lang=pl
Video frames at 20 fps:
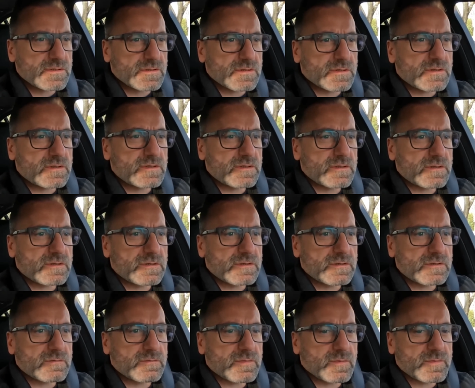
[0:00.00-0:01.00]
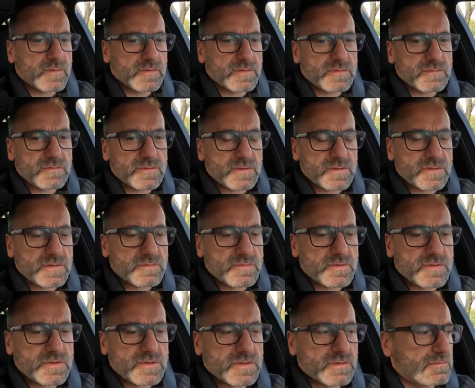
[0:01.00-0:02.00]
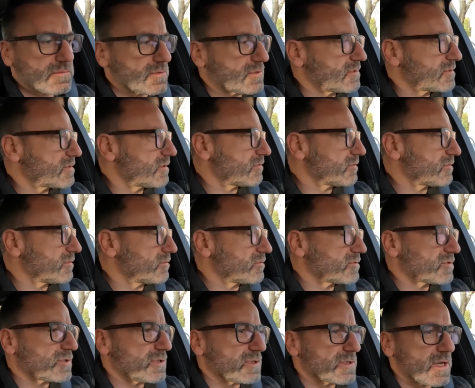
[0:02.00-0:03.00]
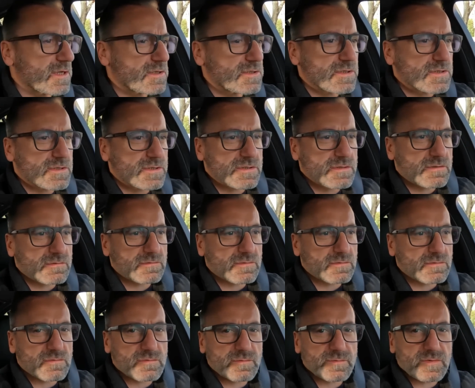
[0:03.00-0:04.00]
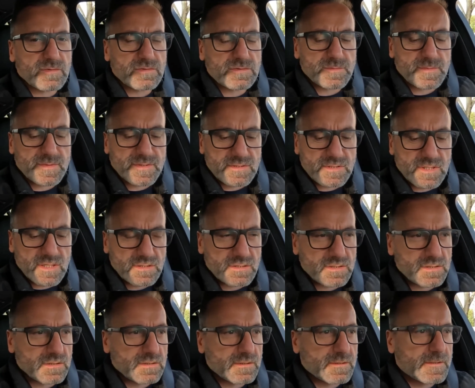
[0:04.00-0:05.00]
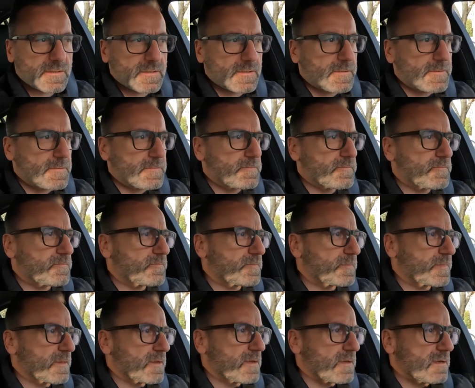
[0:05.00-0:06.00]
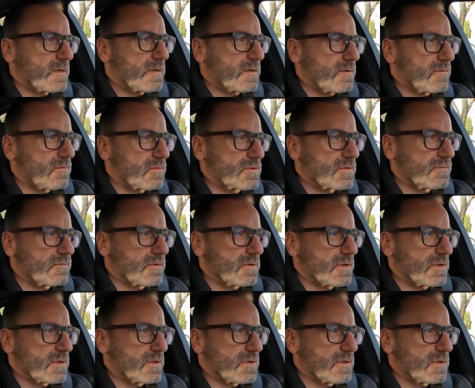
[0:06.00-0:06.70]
e, po prostu co jest przyczyną, czy są to uszczelniacze, czy są to turbosprężarki. Kurczę, w